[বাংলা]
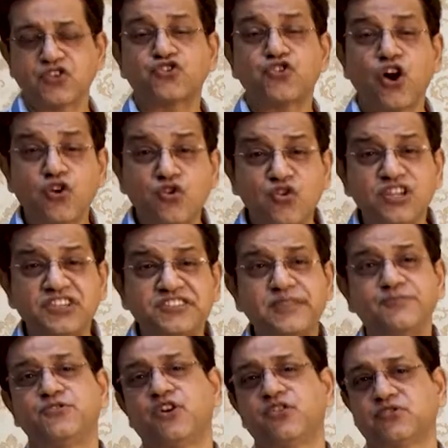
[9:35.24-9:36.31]
সকল
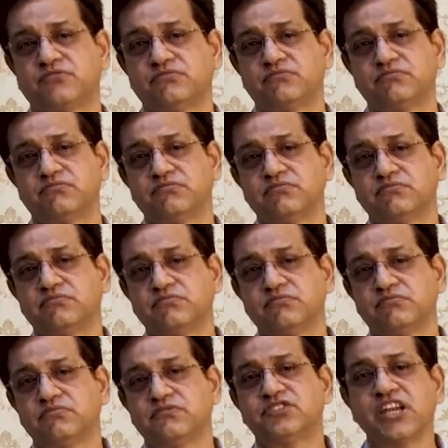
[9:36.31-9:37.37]
জীবজগৎ
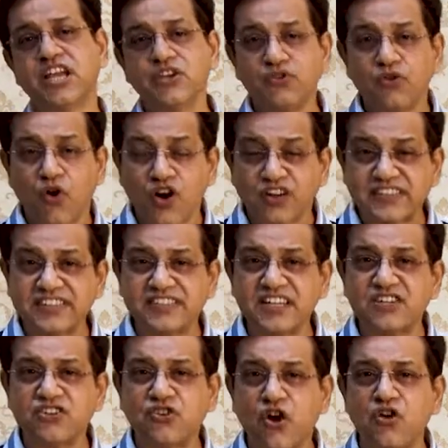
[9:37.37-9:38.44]
সেই
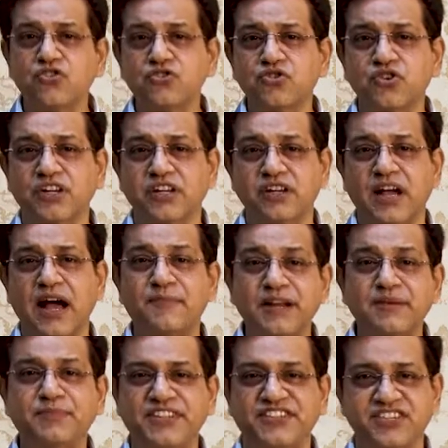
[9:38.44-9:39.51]
অক্সিজেন গ্রহণ করে আমরা
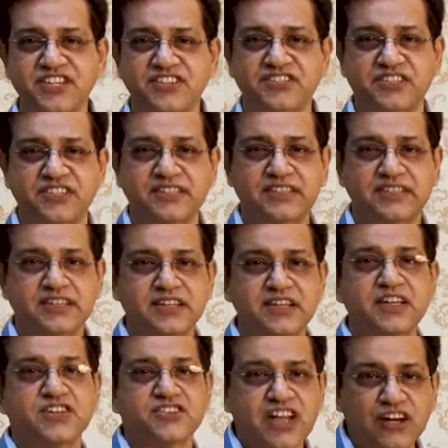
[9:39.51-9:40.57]
বেঁচে আছি
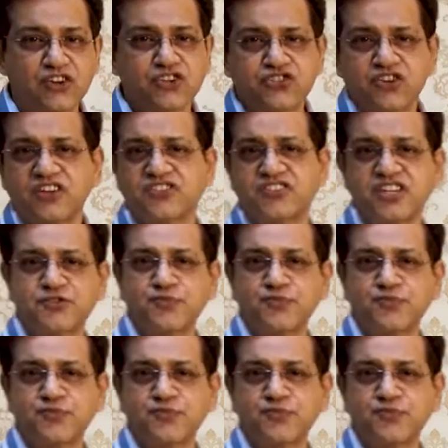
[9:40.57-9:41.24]
শালক সংশ্লেষ